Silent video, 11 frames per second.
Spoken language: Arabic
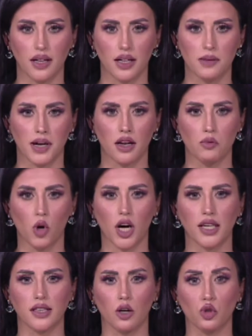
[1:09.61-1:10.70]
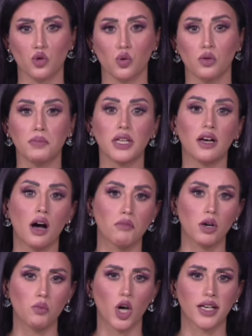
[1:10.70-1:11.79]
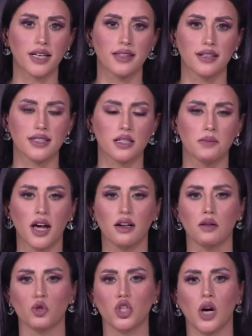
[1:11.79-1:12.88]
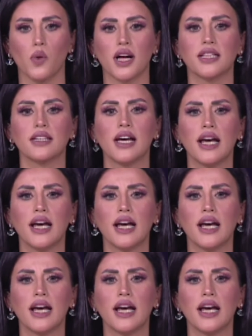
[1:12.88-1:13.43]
طالبان المؤقت الخصوم بالقمع مؤكدا استمرار المشاورات